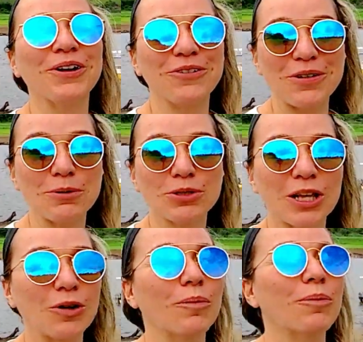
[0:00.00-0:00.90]
Nos vemos
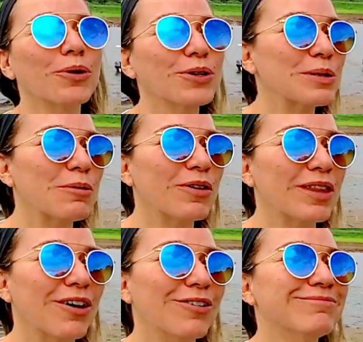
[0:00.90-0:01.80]
en un próximo
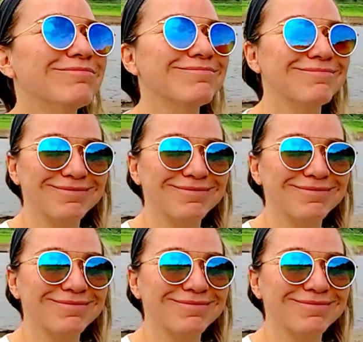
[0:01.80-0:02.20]
video.